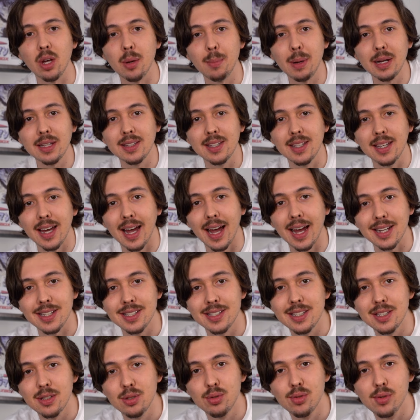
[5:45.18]
tomate qui est
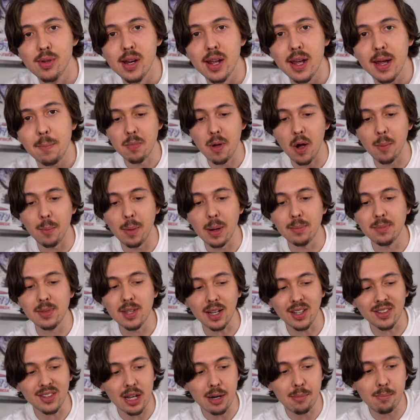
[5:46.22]
acidulée, mais en même
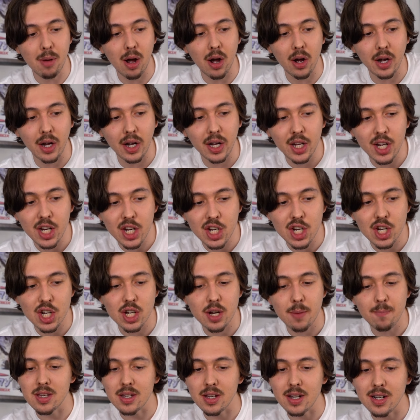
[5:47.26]
temps tellement
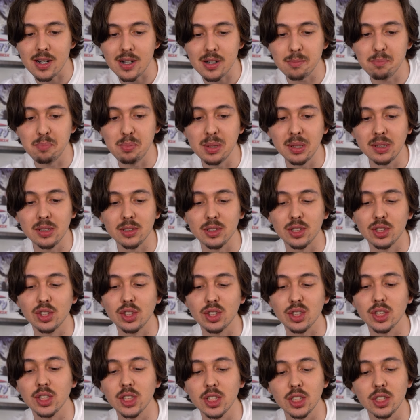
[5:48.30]
riche, c'est rempli de
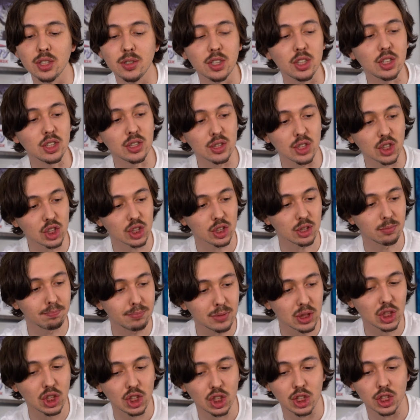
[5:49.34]
soleil que je
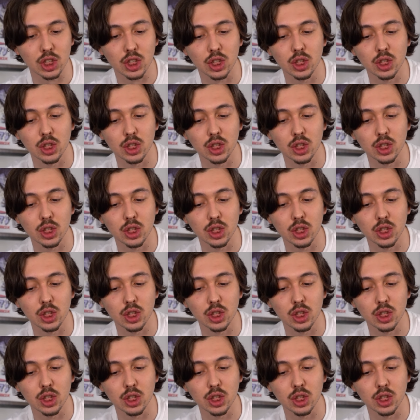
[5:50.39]
mange d'un